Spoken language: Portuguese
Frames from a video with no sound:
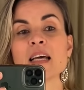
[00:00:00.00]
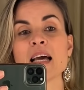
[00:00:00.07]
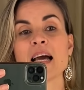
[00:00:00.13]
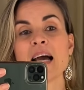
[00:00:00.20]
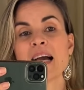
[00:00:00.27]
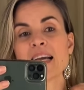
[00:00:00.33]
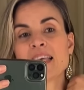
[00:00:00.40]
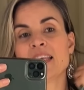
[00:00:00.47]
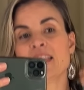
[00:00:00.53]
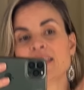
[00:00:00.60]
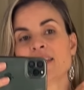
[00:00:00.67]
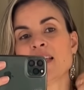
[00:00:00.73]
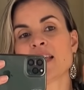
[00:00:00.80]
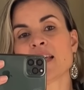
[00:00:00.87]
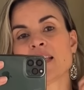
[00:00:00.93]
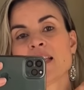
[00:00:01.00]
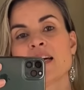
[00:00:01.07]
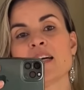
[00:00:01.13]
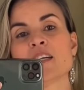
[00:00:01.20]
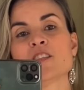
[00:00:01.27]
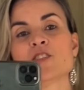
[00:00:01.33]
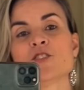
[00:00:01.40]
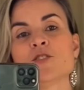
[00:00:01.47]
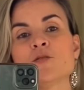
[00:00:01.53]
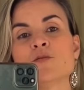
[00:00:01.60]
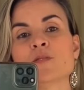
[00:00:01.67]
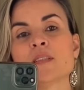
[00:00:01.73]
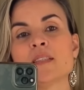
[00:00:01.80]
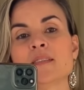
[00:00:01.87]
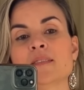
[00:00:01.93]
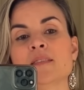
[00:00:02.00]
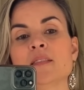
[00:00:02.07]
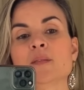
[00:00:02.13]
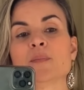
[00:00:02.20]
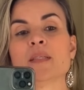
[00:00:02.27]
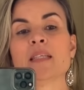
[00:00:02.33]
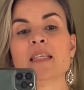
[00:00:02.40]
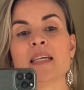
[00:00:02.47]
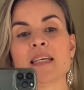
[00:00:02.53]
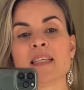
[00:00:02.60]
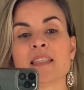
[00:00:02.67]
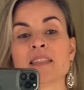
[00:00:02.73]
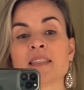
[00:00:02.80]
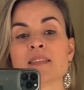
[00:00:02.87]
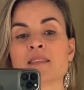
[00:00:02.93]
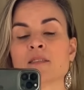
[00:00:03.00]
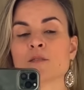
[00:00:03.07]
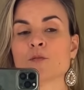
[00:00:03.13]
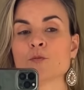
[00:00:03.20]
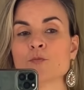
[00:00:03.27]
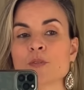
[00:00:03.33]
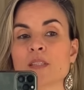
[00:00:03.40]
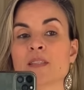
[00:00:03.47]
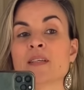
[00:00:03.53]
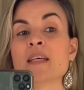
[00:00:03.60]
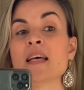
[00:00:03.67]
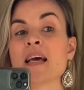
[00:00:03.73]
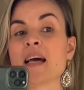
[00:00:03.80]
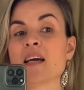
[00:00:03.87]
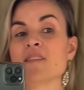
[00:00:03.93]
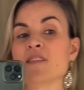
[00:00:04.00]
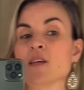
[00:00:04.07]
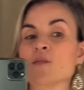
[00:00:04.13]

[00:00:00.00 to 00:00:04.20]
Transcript: Aqui tem elástico aqui em cima e aqui na cintura. Aí vem